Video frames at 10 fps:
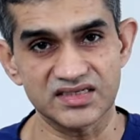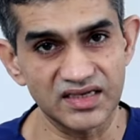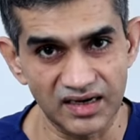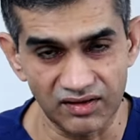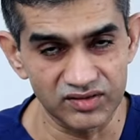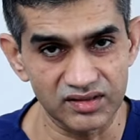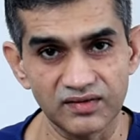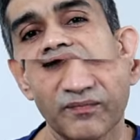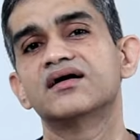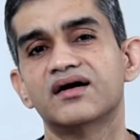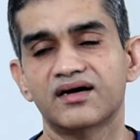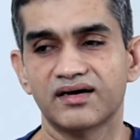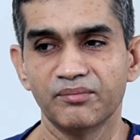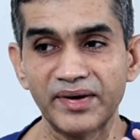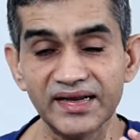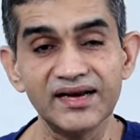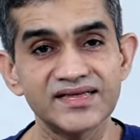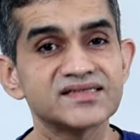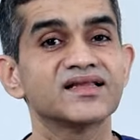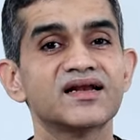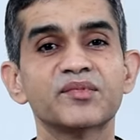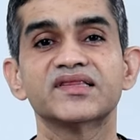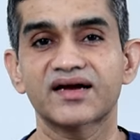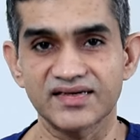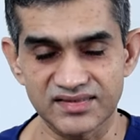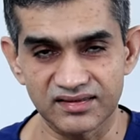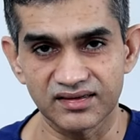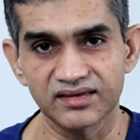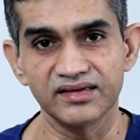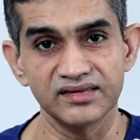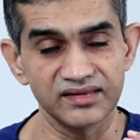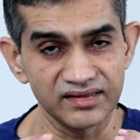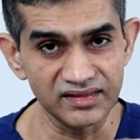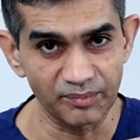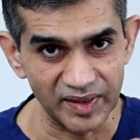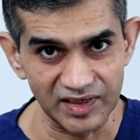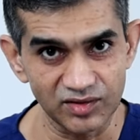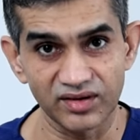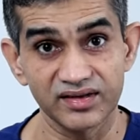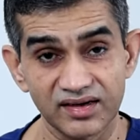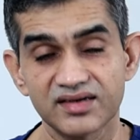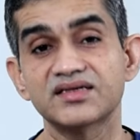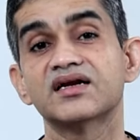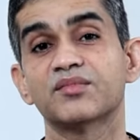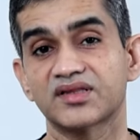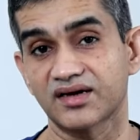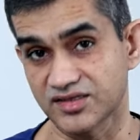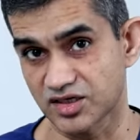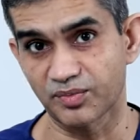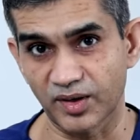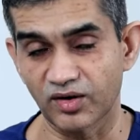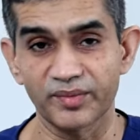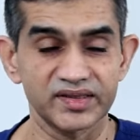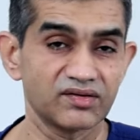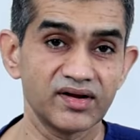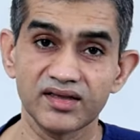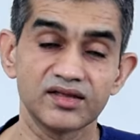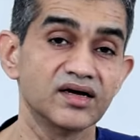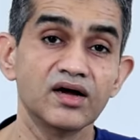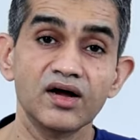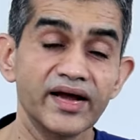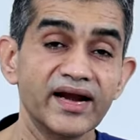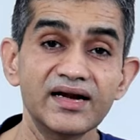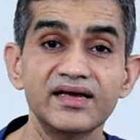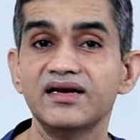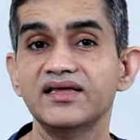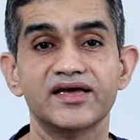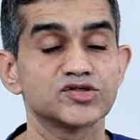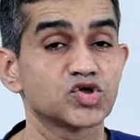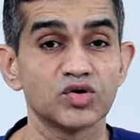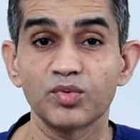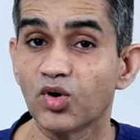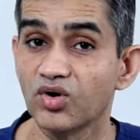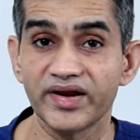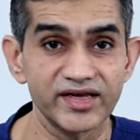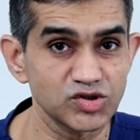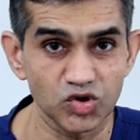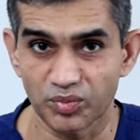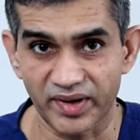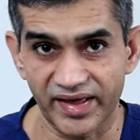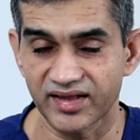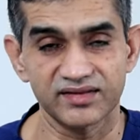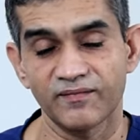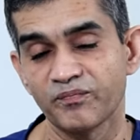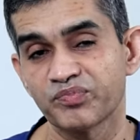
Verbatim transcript: சிக்ஸ்டிலாம் வந்து மிடில் ஏஜ் தான் நம்ம இந்த கன்சிடர் இந்த பர்டிகுலர் இயர்ஸில் நம்ம அதை கன்சிடர் பண்ணணுமே தவிர அது எல்டர்லி ஏஜ் குரூப் ஓல்டு ஏஜ் குரூப் கிடையாது